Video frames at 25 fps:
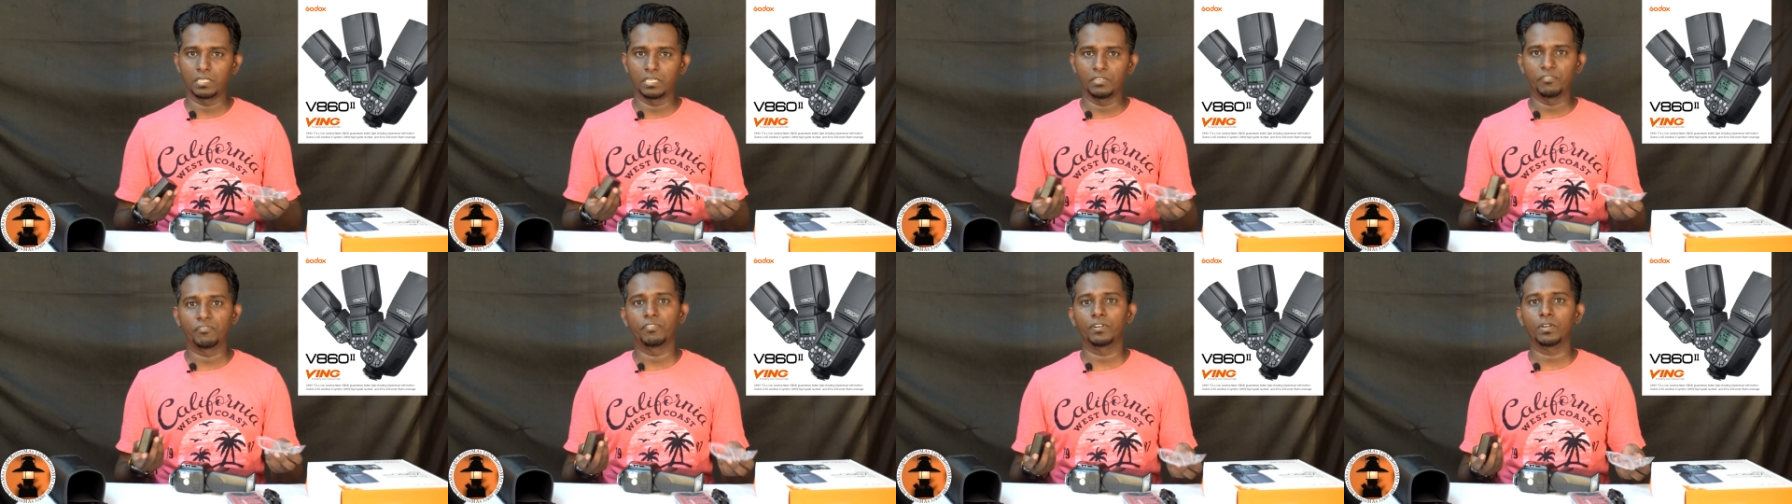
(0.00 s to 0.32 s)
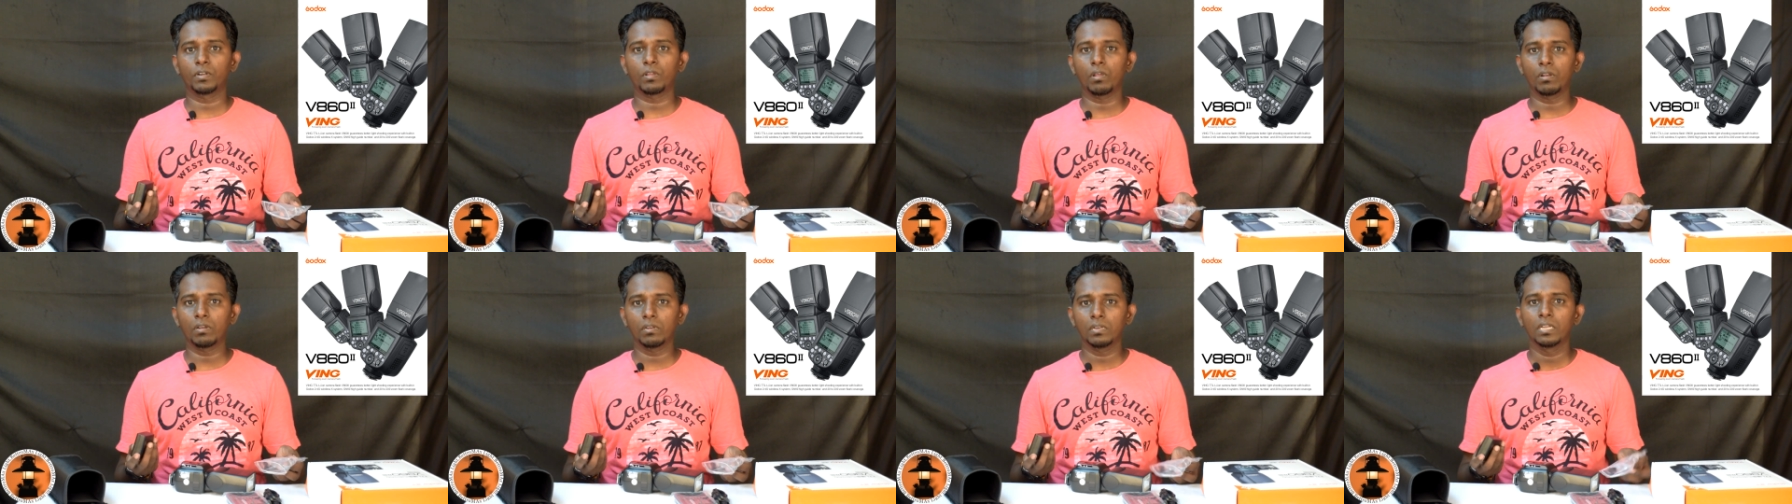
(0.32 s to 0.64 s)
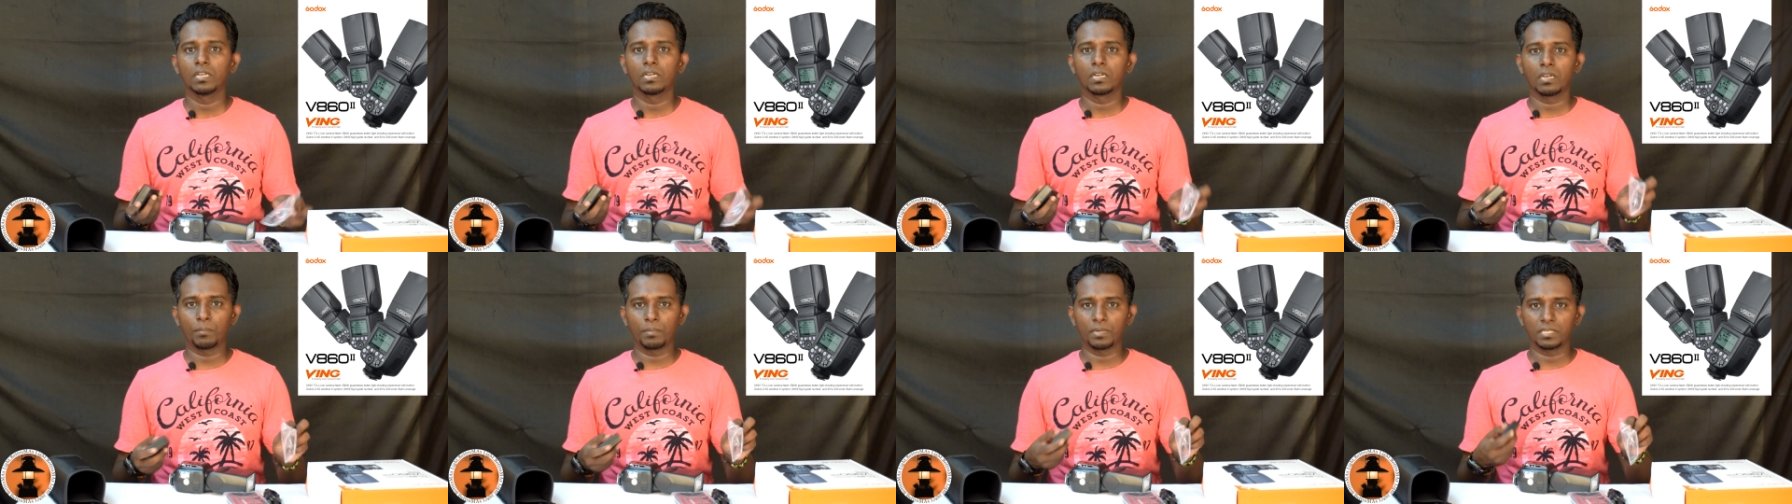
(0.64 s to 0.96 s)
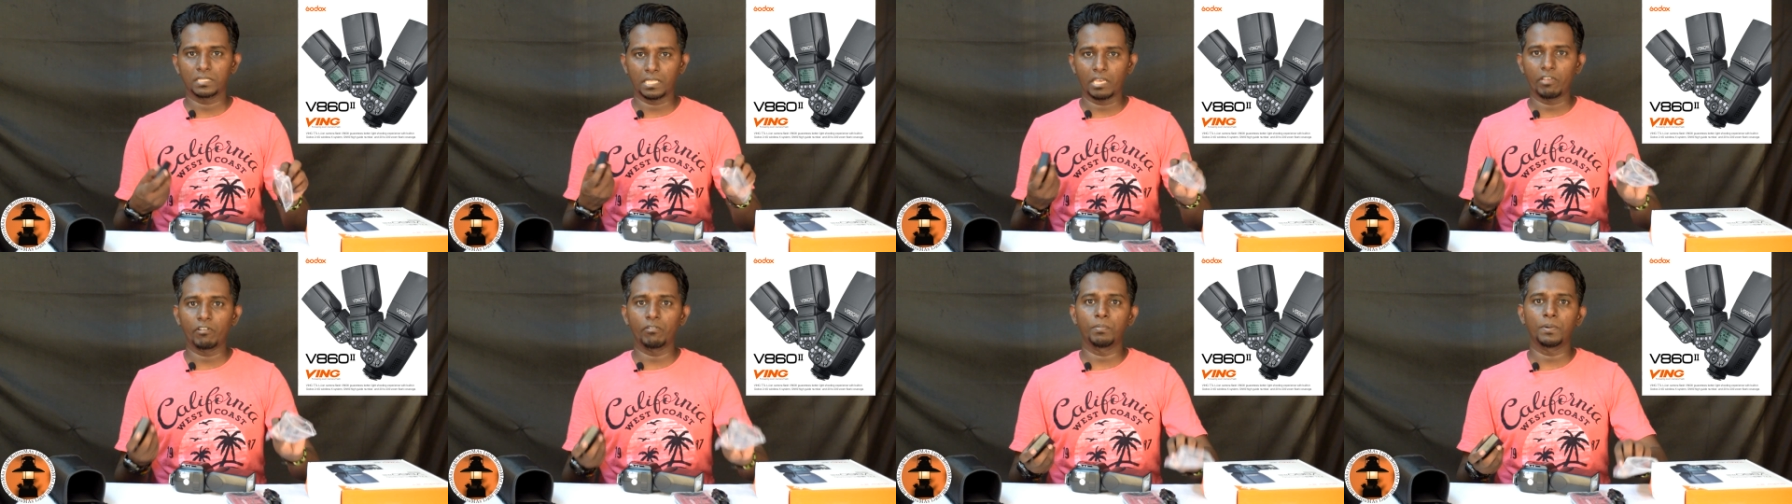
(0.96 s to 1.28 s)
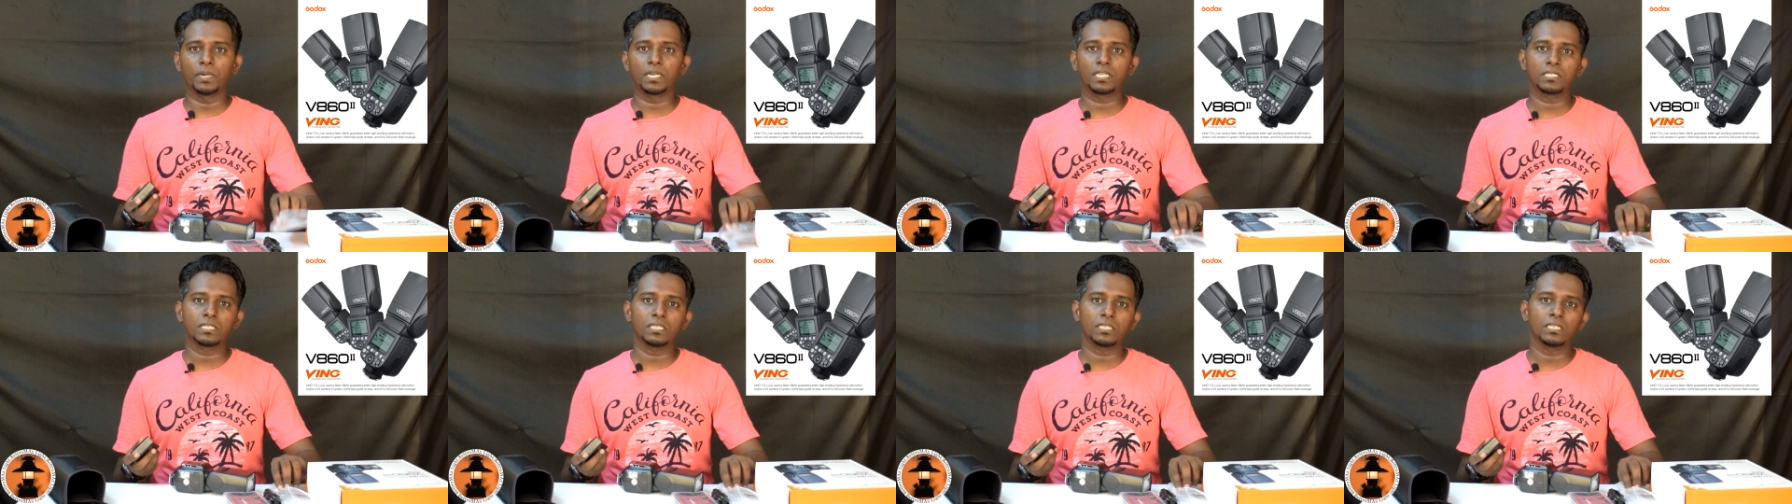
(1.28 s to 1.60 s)
இஃப் அட் ஆல் நமக்கு
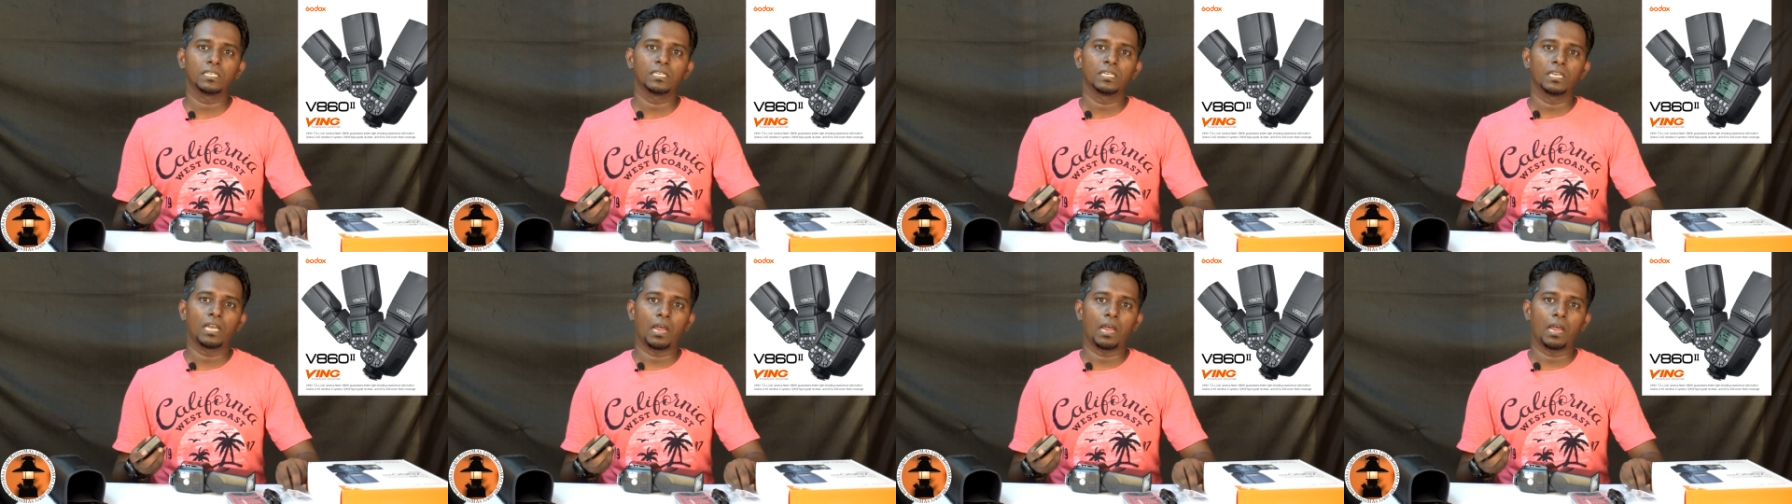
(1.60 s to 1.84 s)
தேவைப்பட்டுச்சு